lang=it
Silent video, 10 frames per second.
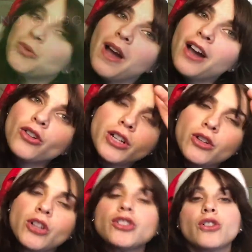qua con il
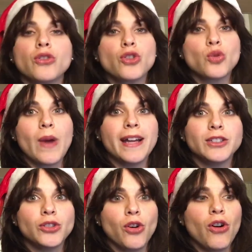nostro
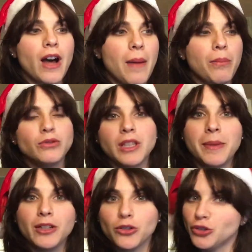consueto
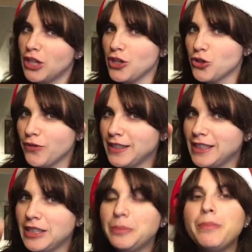appuntamento del
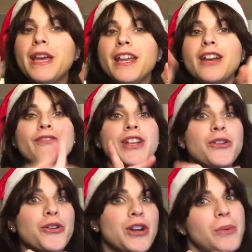giovedì per il video
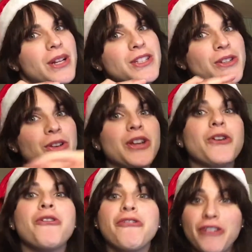in collaborazione
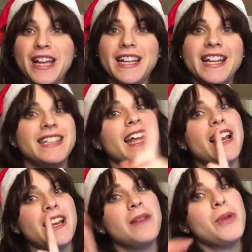con Fede
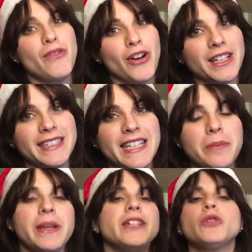del il mio vlog di
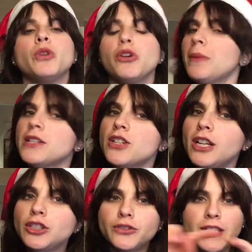libri di cui come al
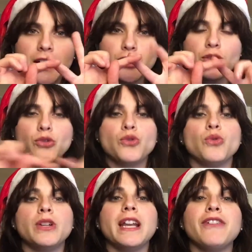solito vi lascio
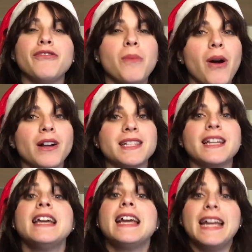giù nell'info
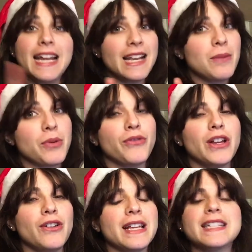box il
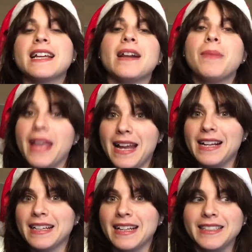profilo Instagram e il
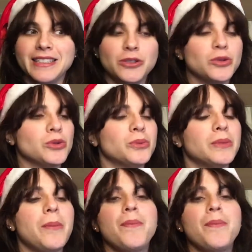canale di YouTube.